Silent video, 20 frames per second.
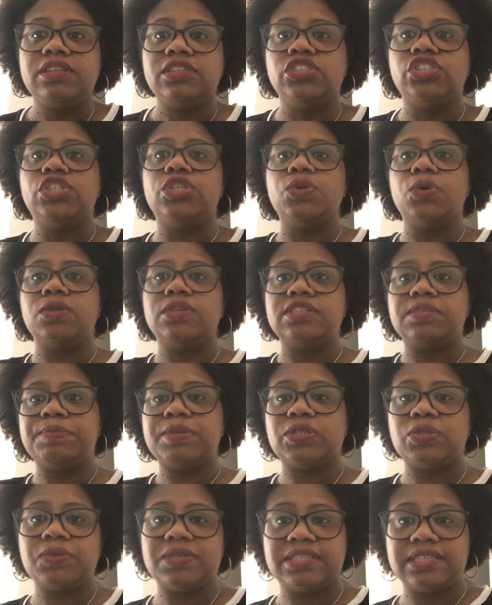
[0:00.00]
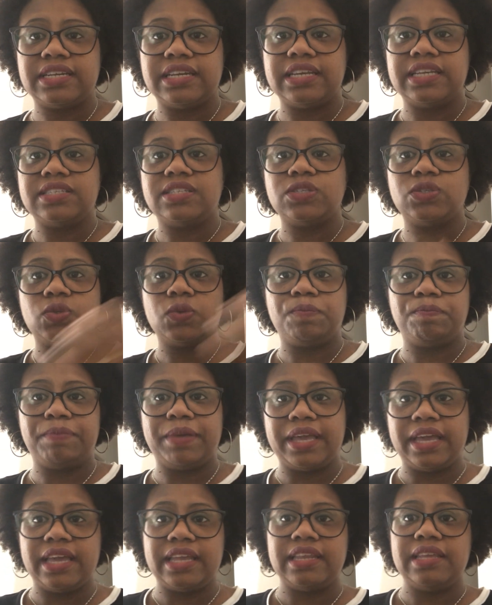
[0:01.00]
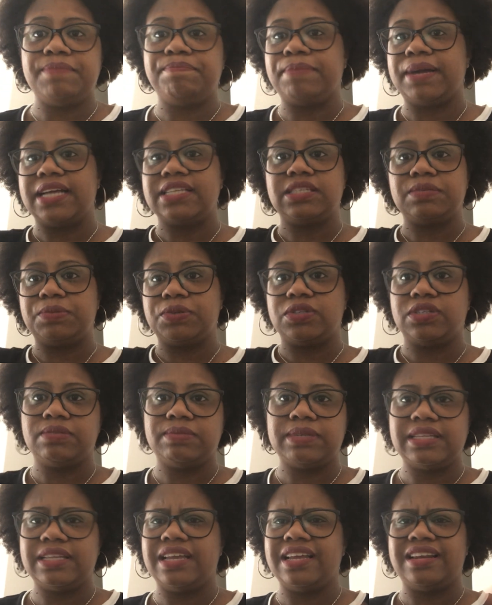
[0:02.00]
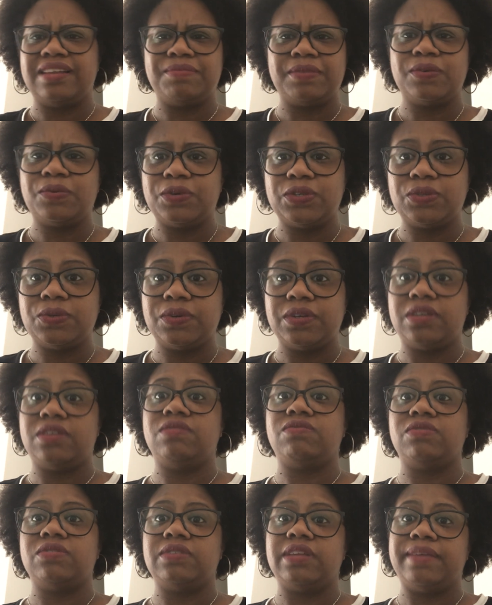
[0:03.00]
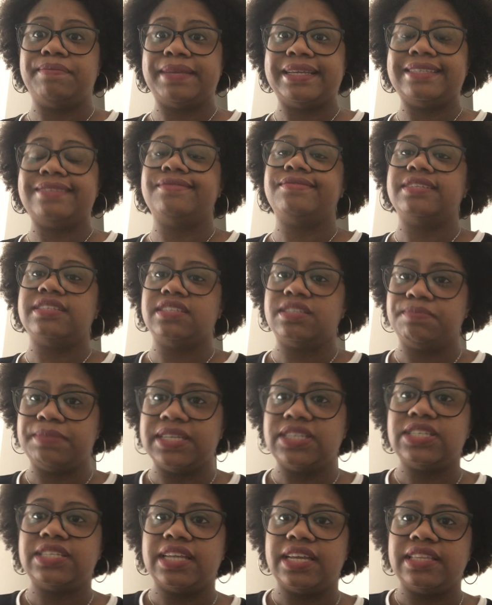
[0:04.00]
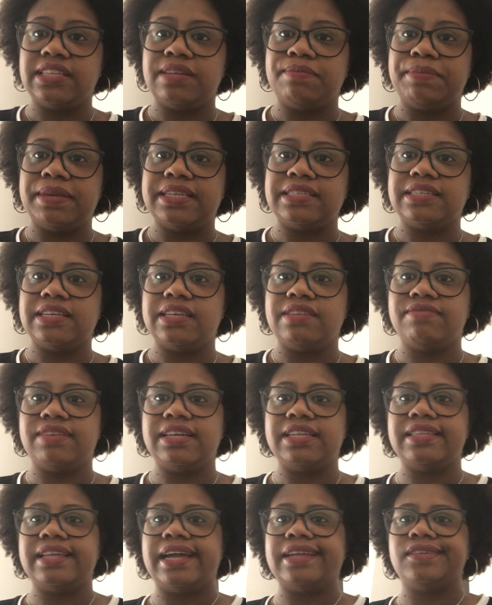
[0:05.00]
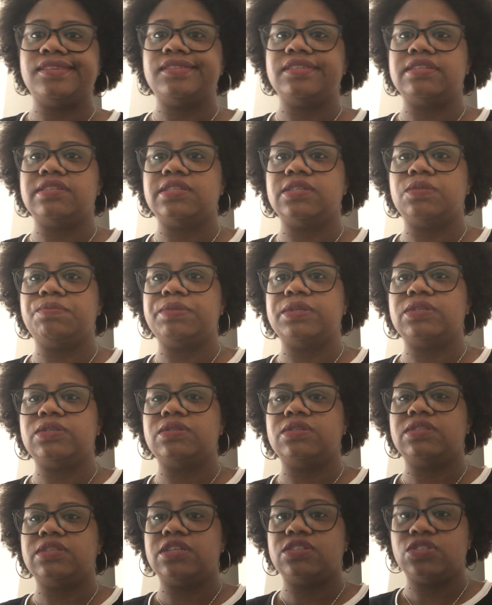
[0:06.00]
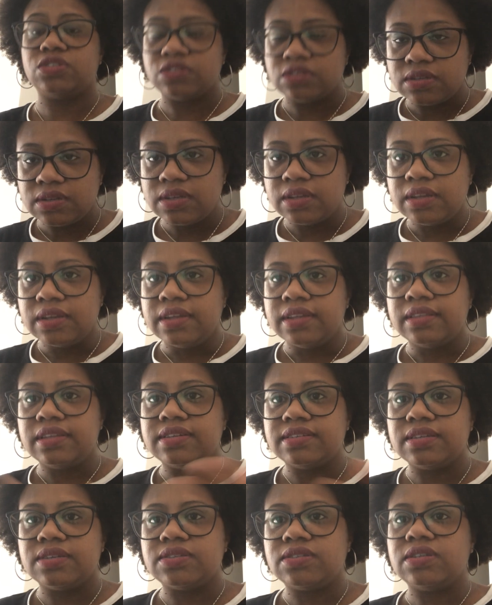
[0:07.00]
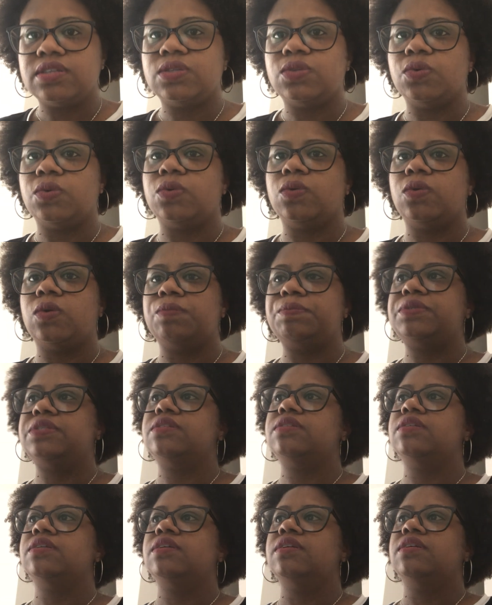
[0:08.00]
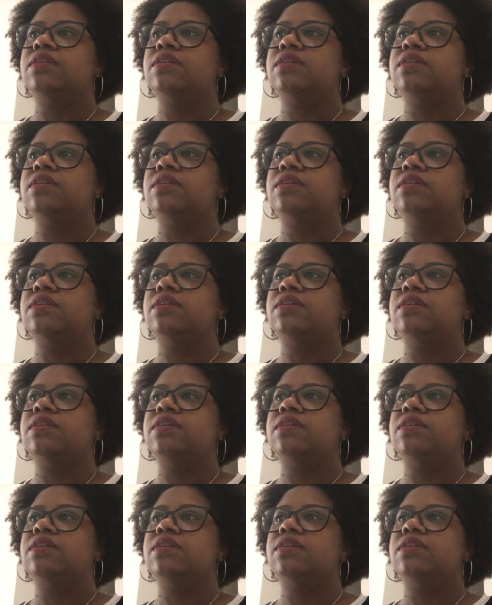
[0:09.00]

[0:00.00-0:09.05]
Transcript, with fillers: de que outras pessoas cresçam e supere e passe por cima dela. É uma coisa horrível, né? Mas infelizmente tem também essa rivalidade no terceiro, terceiro setor. Ops.